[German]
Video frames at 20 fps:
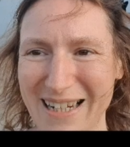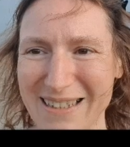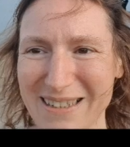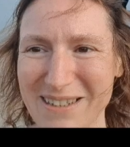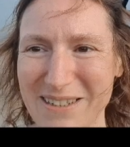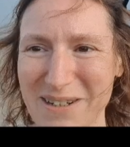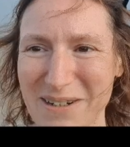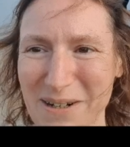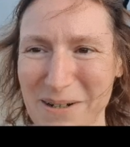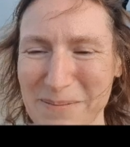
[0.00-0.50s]

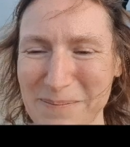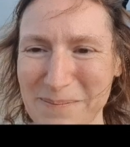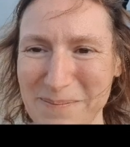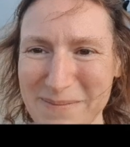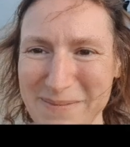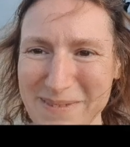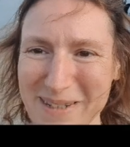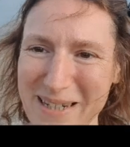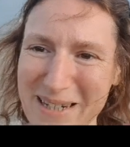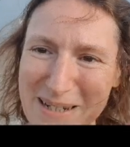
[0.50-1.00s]

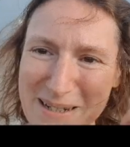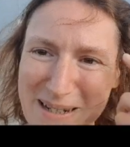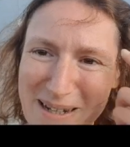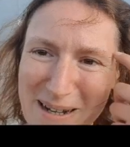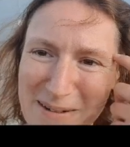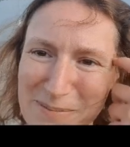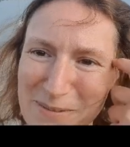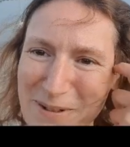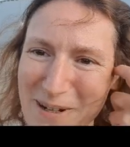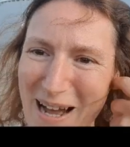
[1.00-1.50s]
angekommen, äh,
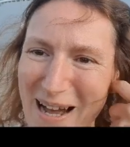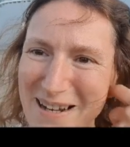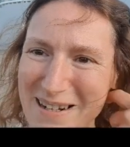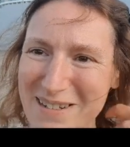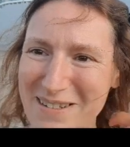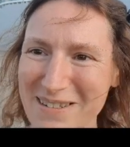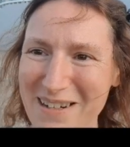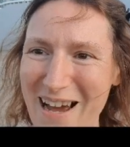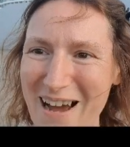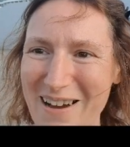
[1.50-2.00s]
hamburg
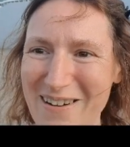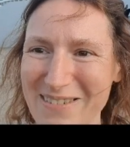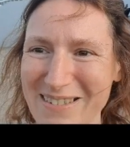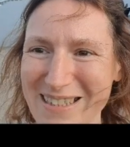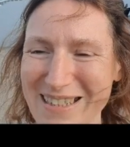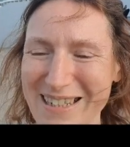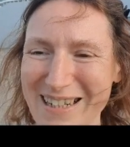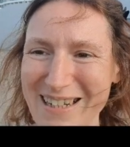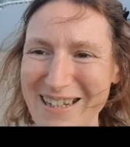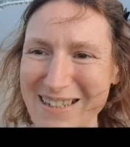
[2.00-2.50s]
altena
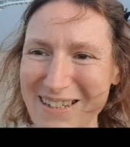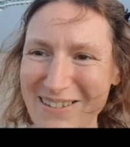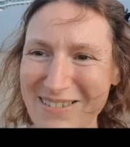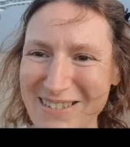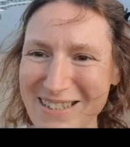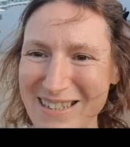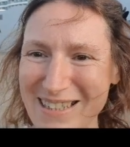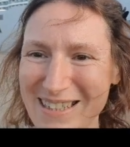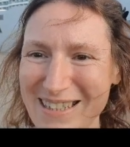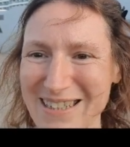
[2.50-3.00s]
und hinter
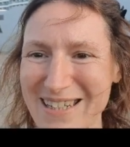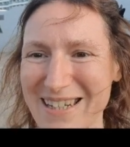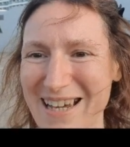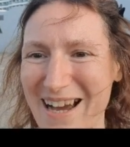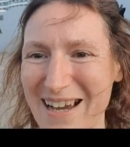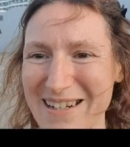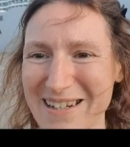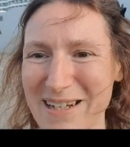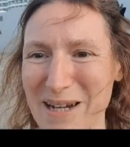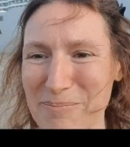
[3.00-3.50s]
uns liegt die
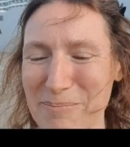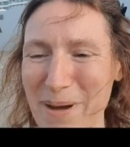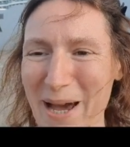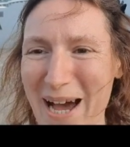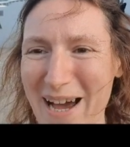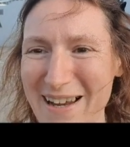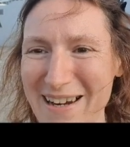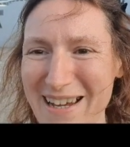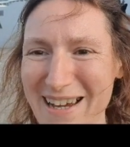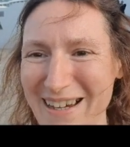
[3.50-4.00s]
Aida
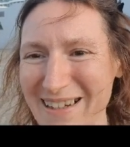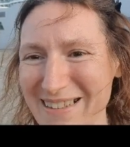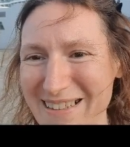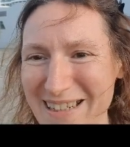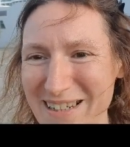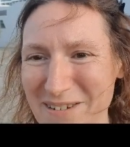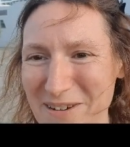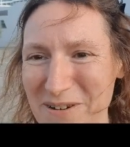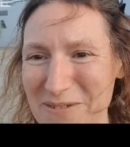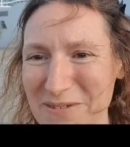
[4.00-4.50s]
Perla,
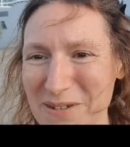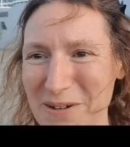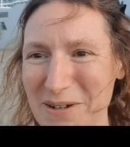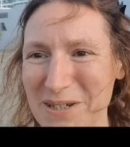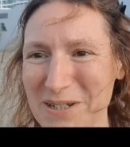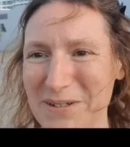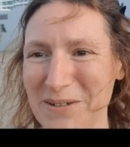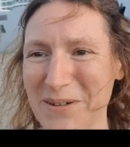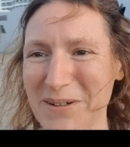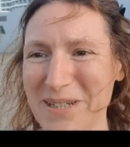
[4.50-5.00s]
die läuft ja
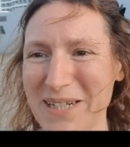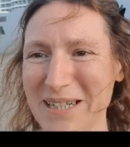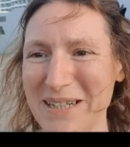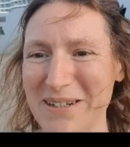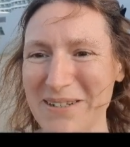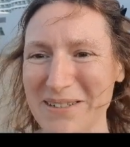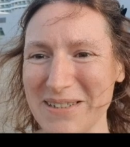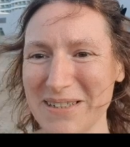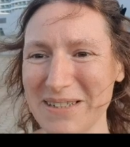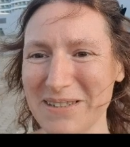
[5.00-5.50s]
heute noch
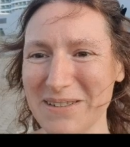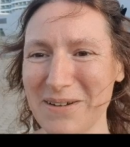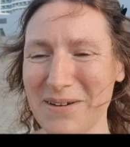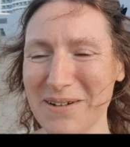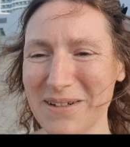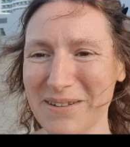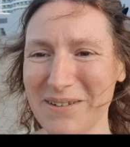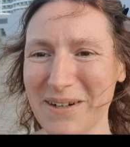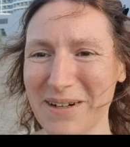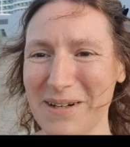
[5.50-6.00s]
nicht aus, das
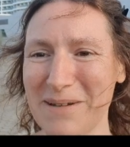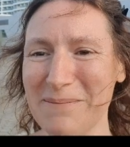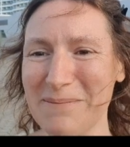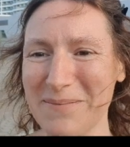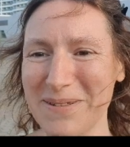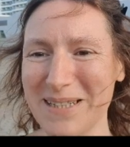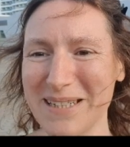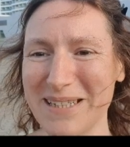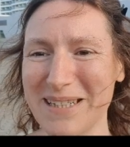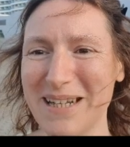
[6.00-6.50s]
dauert noch ein
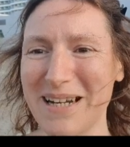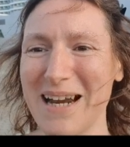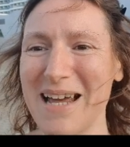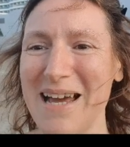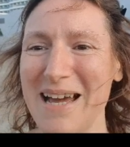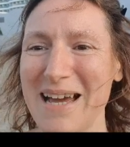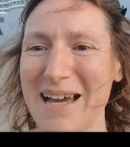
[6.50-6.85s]
bisschen.